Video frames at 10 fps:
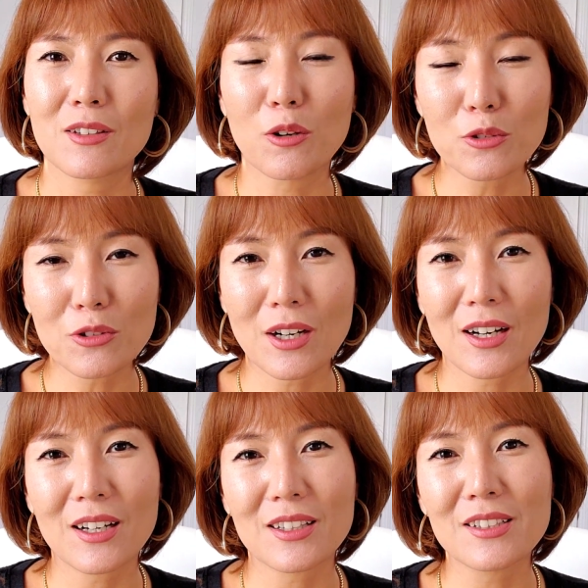
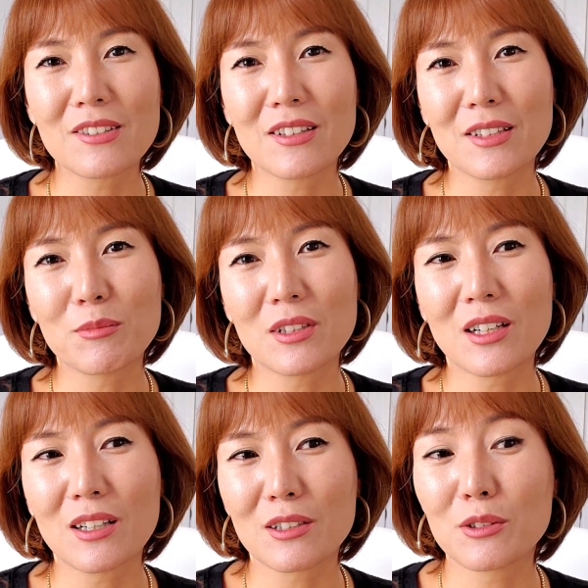여유가 있어야
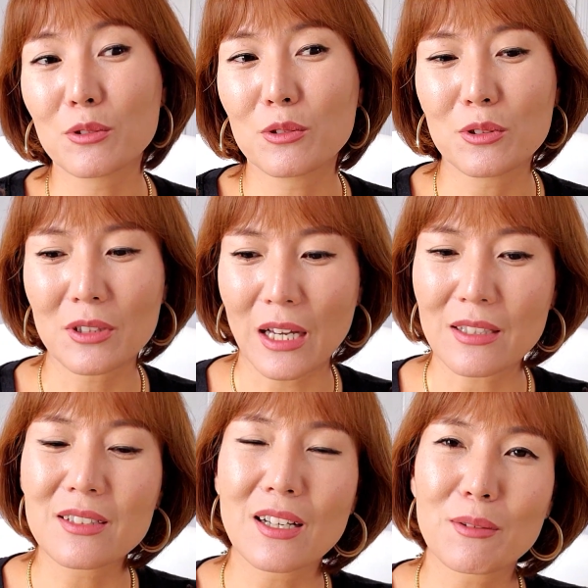됩니다. 그리고
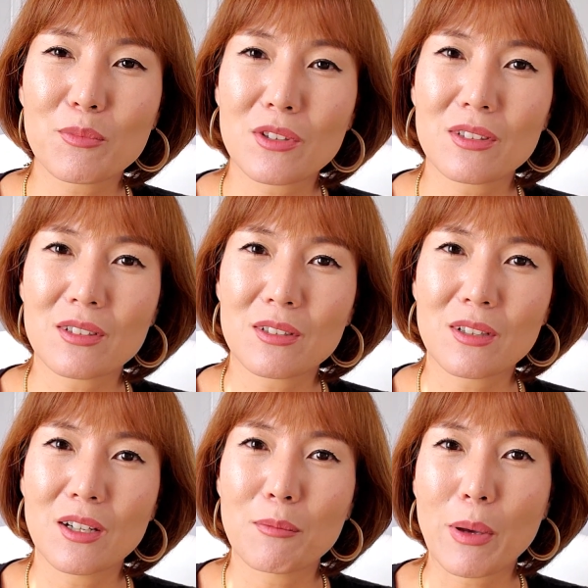다른
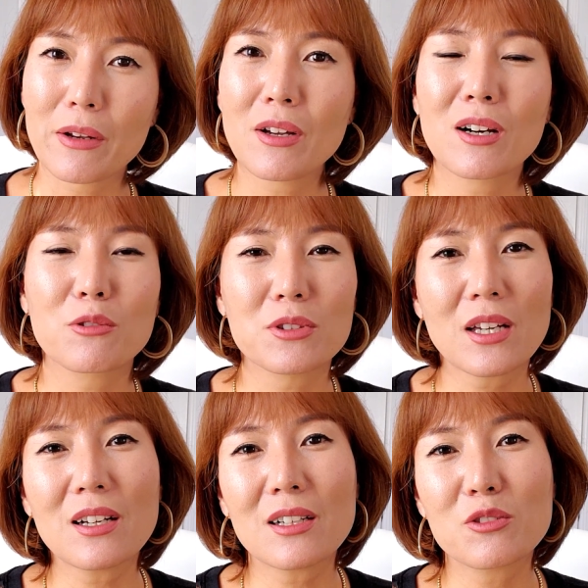사람들을 배려하고
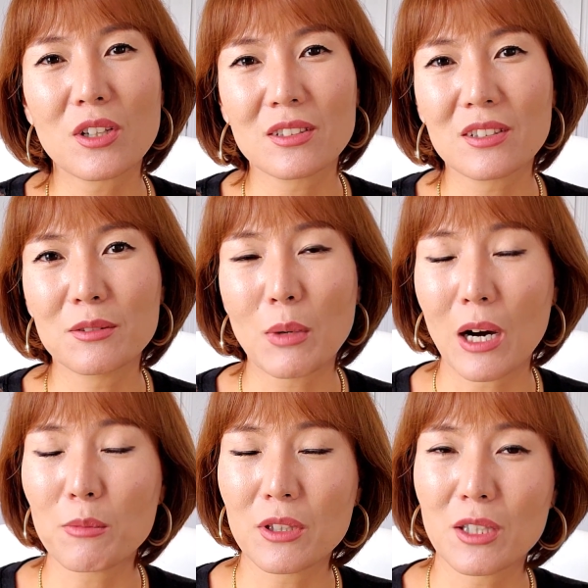사랑할 줄 아는 그
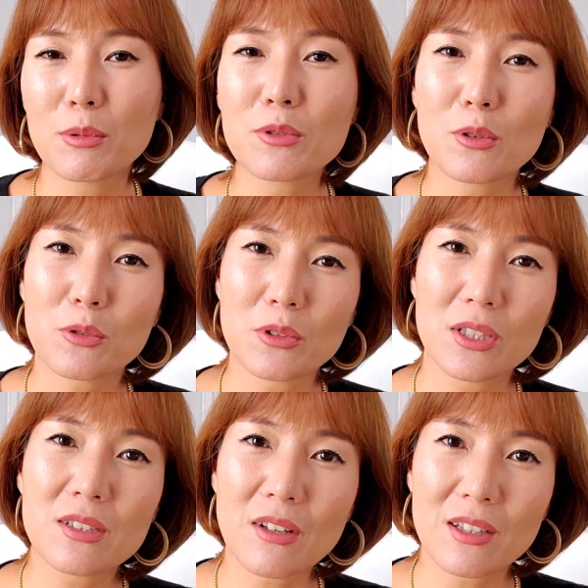마음이 기본적으로
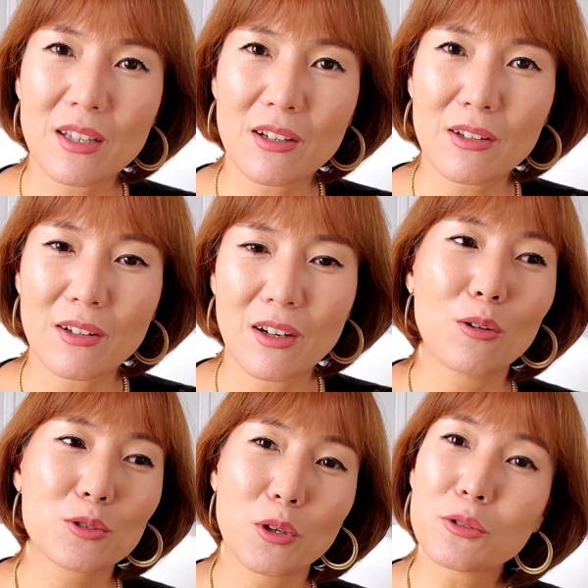있어야 돼요.
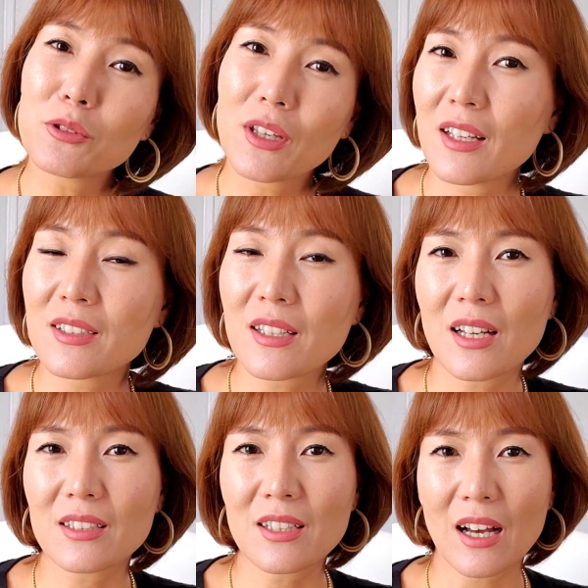어, 전혀
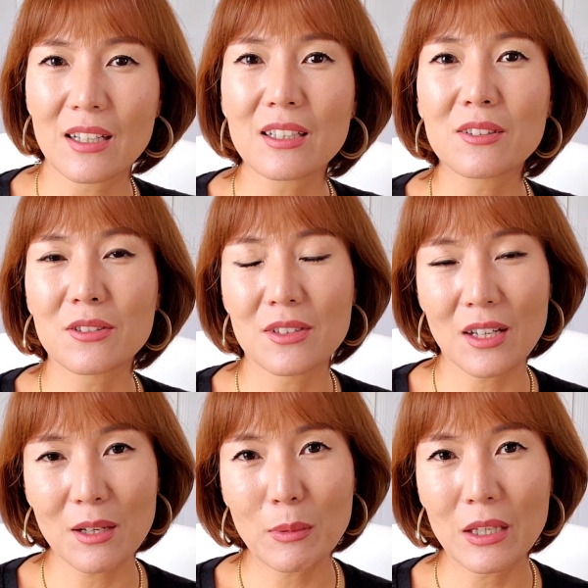예상하지 않았던
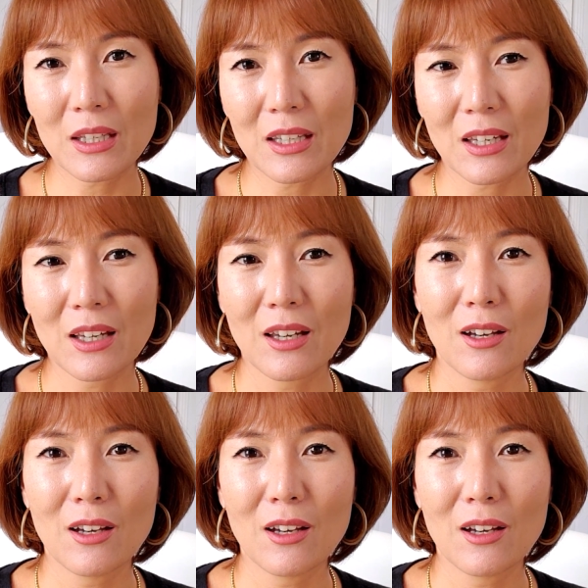사람이